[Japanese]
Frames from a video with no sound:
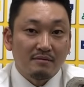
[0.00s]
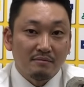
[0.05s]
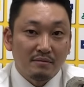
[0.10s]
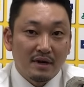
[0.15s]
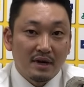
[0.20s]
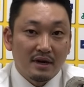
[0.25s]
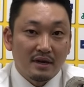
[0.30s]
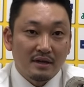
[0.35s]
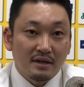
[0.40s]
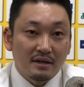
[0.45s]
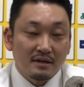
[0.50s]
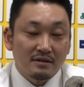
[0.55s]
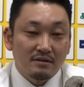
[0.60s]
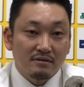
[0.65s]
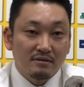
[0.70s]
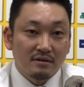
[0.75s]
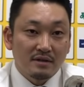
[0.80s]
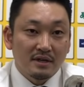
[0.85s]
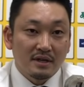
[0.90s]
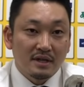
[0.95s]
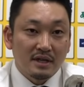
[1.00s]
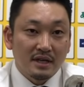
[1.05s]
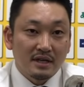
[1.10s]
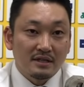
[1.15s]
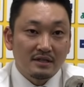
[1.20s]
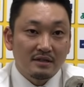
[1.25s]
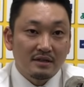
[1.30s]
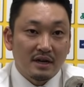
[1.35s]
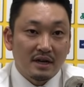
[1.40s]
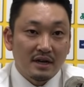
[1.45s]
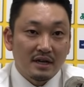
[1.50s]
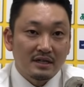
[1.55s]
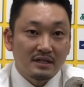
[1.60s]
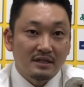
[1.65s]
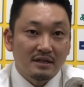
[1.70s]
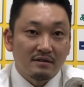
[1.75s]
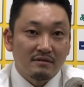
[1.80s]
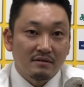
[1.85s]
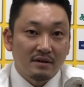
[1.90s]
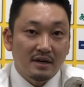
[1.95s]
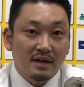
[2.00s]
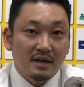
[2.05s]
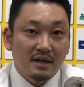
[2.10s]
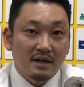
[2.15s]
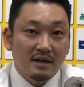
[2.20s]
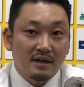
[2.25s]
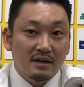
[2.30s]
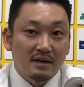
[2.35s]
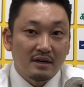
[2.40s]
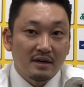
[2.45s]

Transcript: まあ、そこで点数離したのが、